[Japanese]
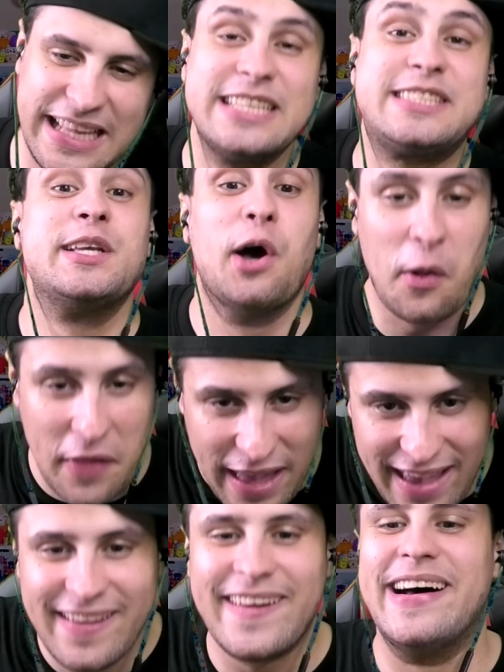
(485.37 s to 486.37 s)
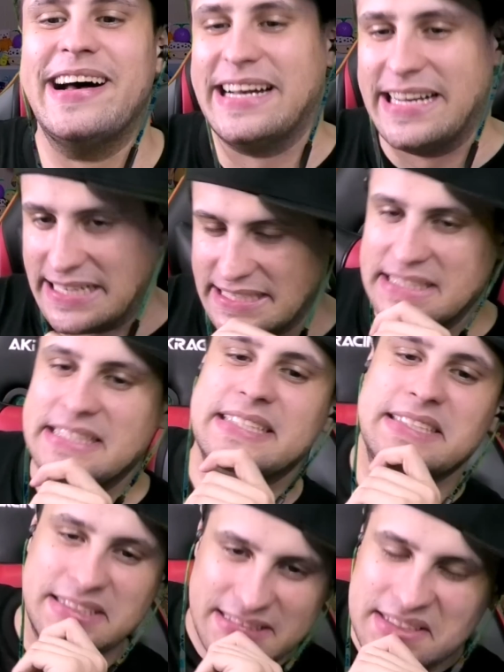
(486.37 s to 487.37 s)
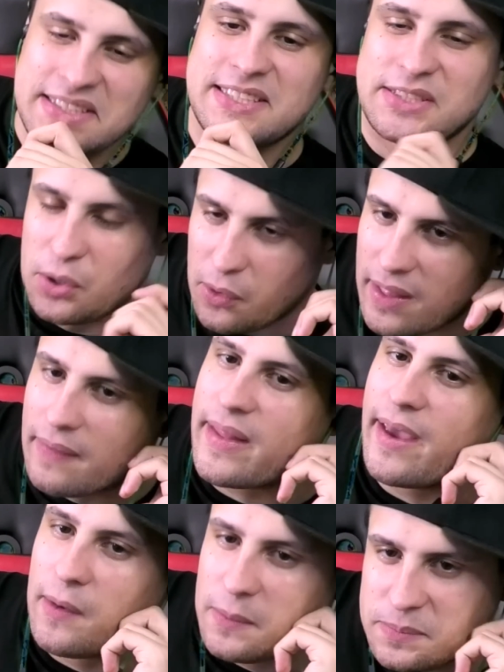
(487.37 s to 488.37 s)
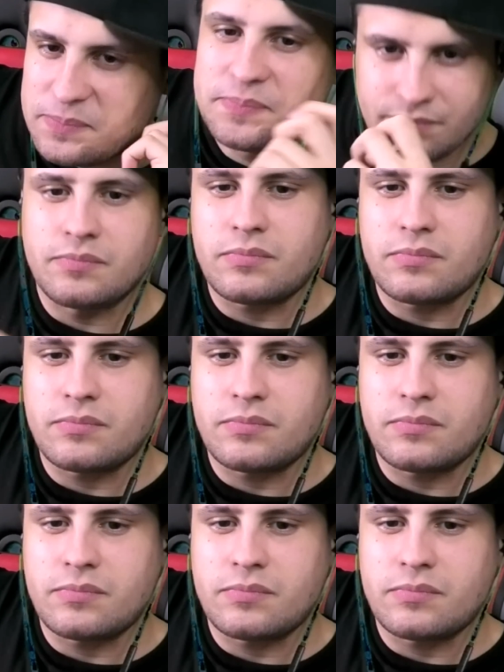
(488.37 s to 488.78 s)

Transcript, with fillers: ですよね。うん、そうなんだよ。